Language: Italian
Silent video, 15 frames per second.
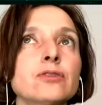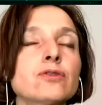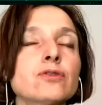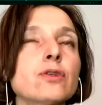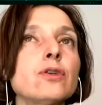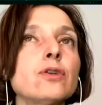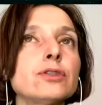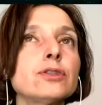
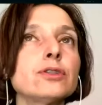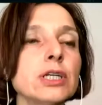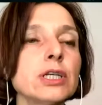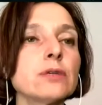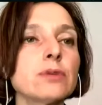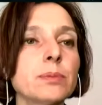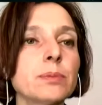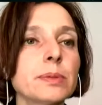solo il
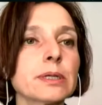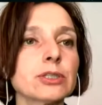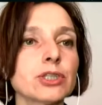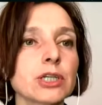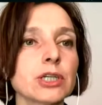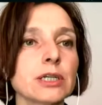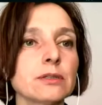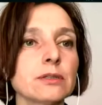
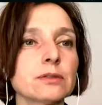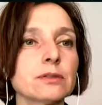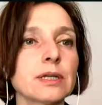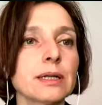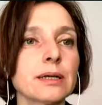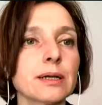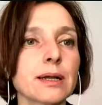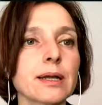5%
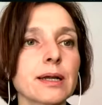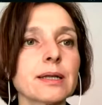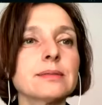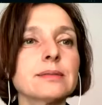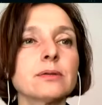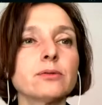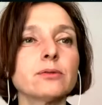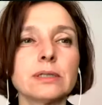delle
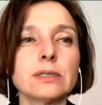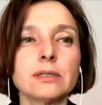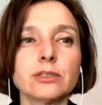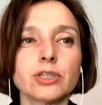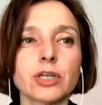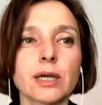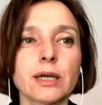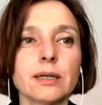ragazze
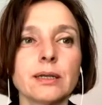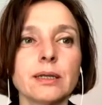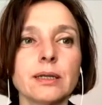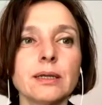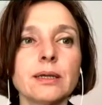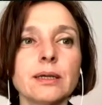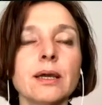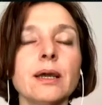
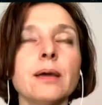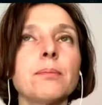quindicenni